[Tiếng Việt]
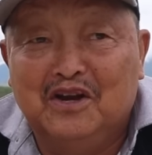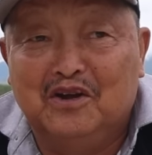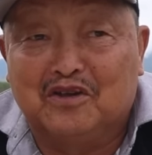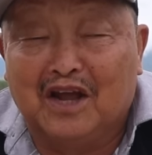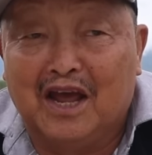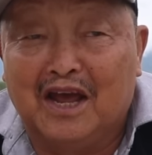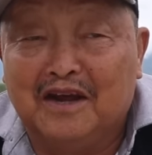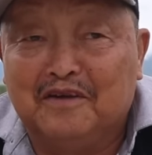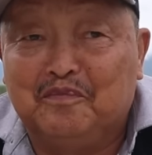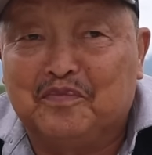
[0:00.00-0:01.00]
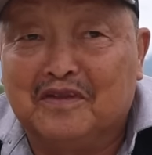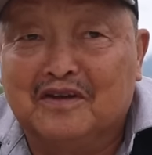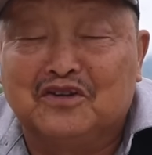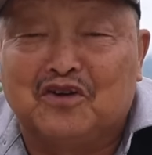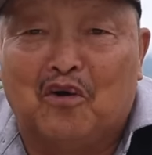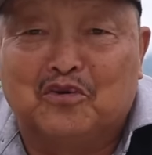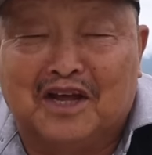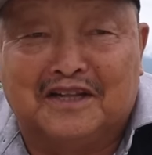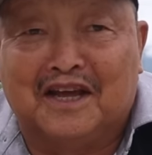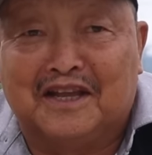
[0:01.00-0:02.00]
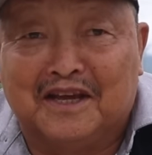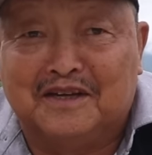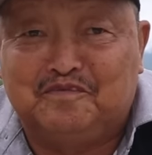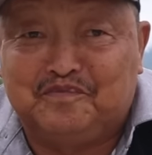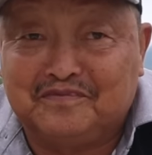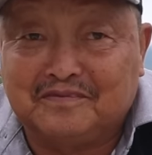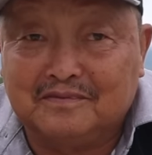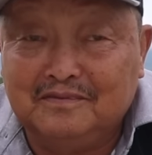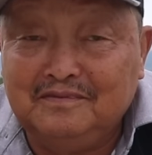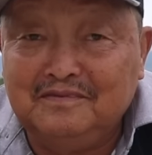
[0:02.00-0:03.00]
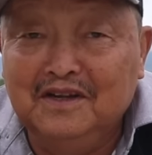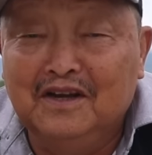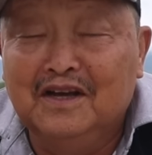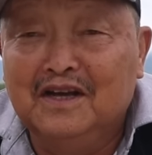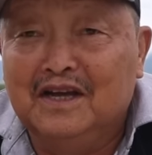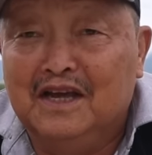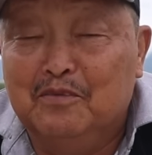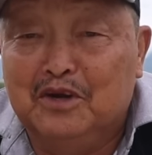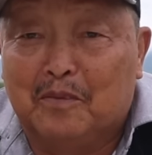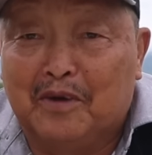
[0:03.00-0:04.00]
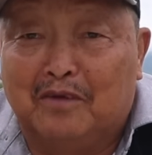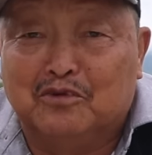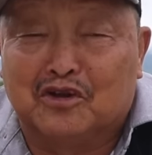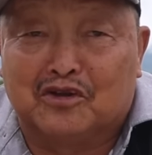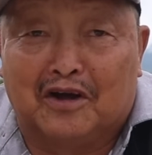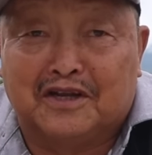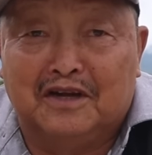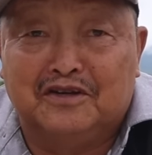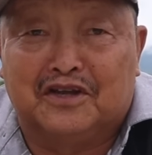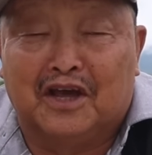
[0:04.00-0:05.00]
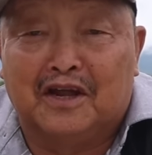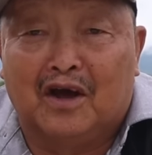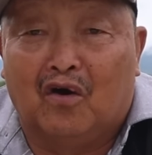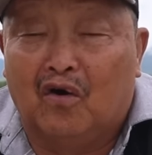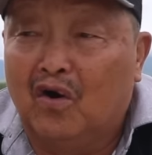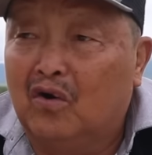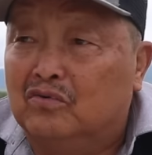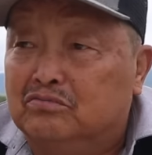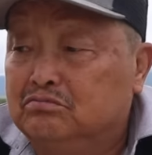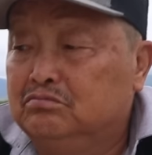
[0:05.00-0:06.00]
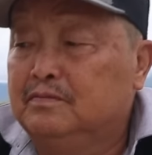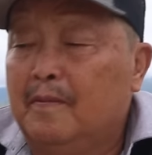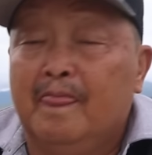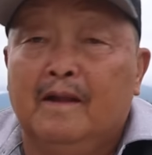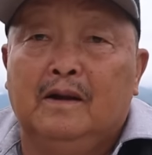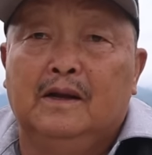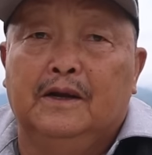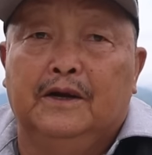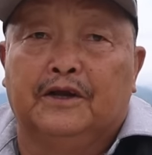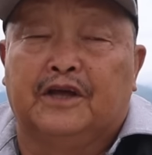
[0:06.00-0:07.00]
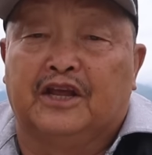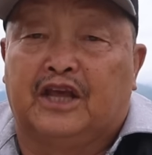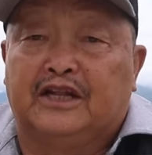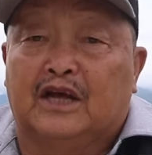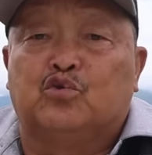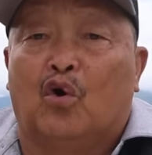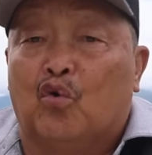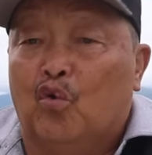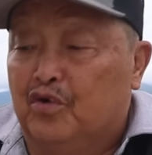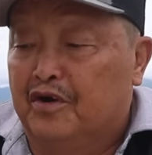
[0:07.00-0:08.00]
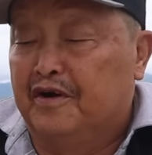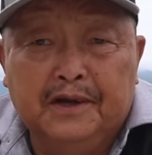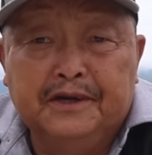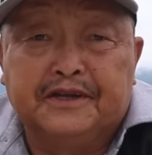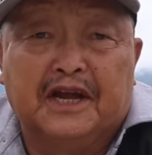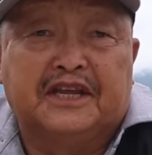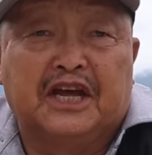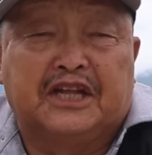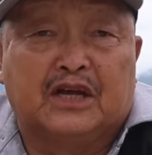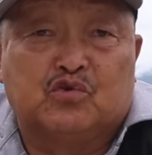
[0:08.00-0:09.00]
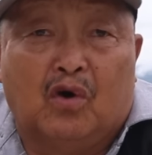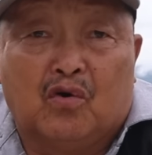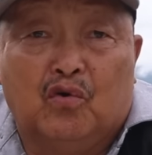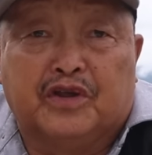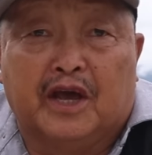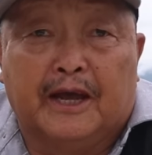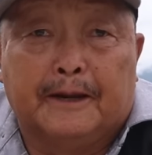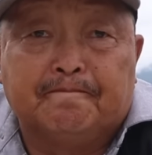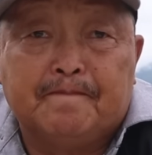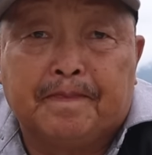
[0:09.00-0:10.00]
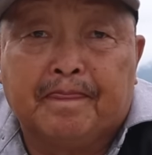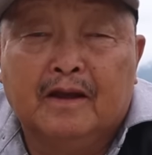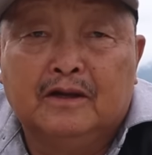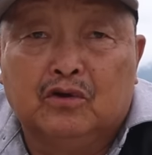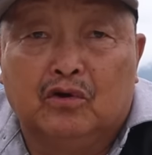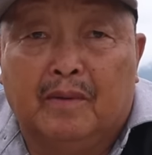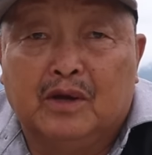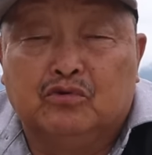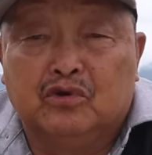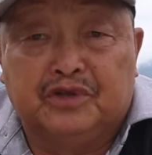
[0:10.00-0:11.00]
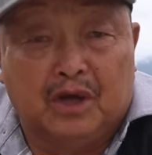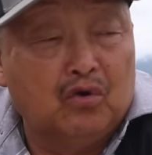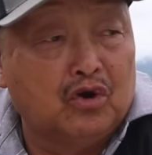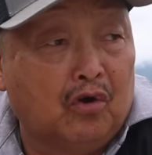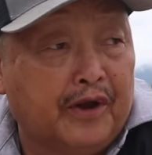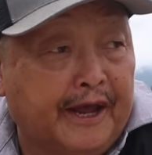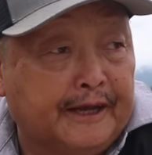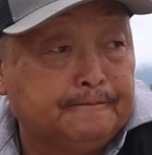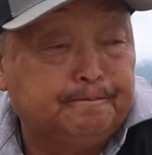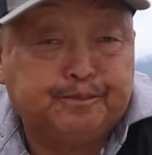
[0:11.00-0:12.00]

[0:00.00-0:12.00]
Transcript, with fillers: nó chế cho cũng phải tệ chế im chỉ biết mù tao sao chế chế ô nó chết chết để xua cú nữa nó chết chết để xua cú chè thôi nó mà dù tứ tiểu hồn đồ nè